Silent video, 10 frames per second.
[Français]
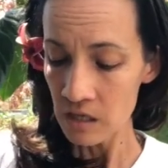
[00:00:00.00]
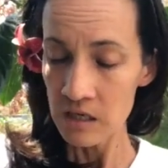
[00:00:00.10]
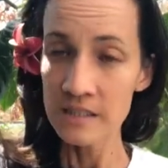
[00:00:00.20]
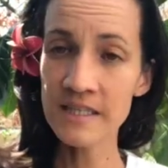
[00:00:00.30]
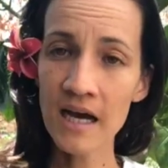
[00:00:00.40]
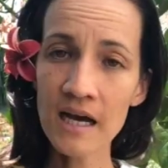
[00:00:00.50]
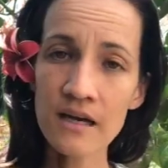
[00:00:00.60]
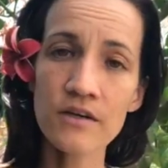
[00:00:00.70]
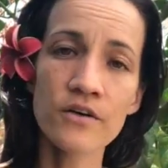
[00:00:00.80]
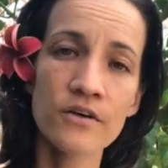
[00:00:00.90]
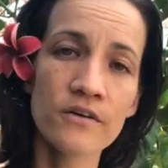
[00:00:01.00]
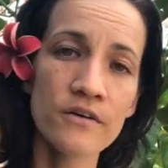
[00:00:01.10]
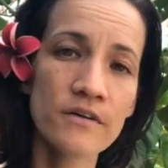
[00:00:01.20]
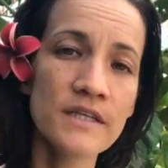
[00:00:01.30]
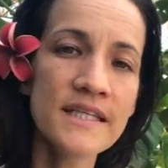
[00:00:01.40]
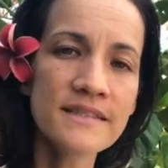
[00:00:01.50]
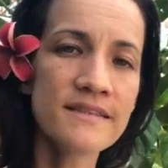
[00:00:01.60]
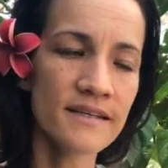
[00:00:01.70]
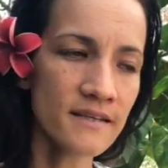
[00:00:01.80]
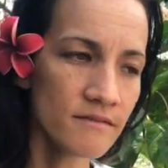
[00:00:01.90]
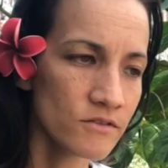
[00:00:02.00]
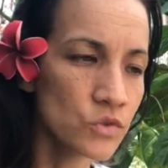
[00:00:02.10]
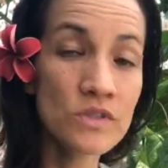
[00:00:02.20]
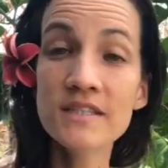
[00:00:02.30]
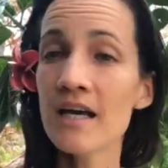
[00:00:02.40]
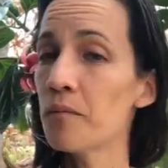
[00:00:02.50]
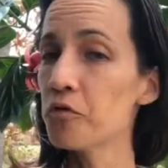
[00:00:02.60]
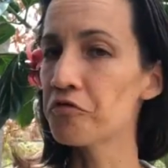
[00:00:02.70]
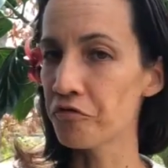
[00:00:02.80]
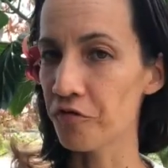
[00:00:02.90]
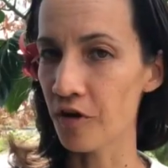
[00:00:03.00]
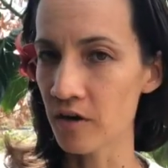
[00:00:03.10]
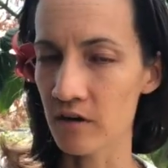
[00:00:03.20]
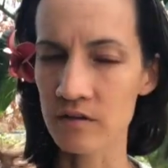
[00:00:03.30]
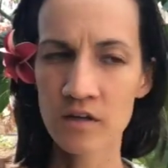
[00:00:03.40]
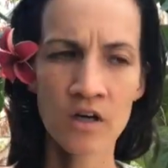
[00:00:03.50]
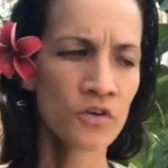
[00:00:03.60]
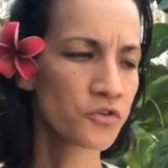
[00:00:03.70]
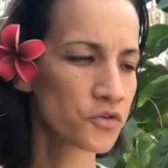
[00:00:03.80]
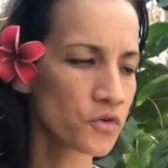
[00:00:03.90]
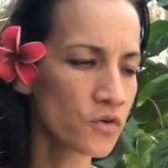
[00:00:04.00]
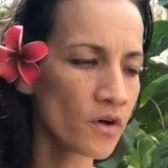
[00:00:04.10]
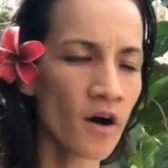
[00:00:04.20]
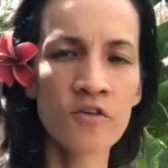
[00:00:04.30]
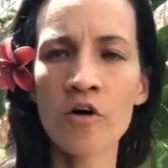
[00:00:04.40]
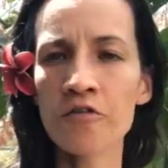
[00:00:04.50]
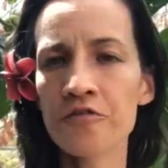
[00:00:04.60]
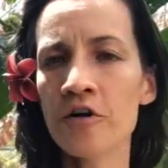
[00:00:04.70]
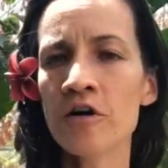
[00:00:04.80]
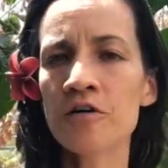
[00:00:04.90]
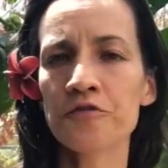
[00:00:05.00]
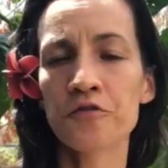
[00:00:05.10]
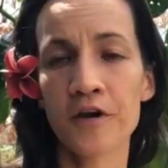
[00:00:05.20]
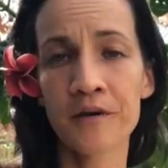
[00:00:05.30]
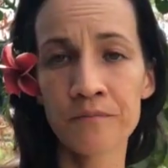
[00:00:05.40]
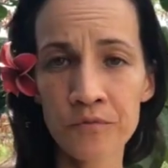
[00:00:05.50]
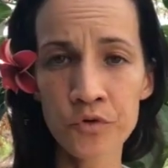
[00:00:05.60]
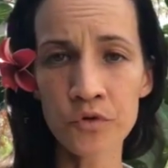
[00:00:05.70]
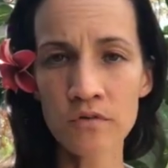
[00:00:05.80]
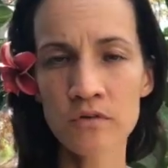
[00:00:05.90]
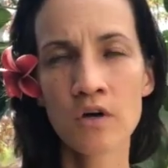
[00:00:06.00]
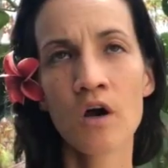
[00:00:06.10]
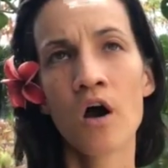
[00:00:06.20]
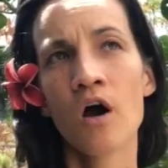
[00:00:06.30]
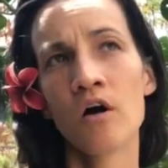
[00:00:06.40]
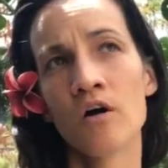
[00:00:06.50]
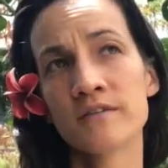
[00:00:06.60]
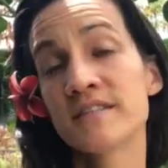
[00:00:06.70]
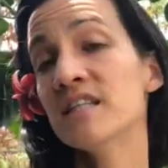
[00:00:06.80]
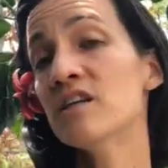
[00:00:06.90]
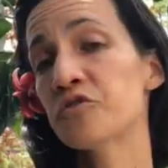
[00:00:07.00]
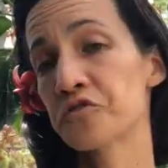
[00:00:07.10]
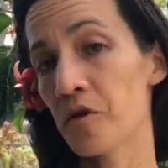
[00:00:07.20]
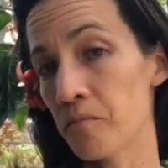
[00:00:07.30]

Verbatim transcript: Il y a l'idée, une idée un peu folle, qu'un enfant ferait mieux euh, s'il se sent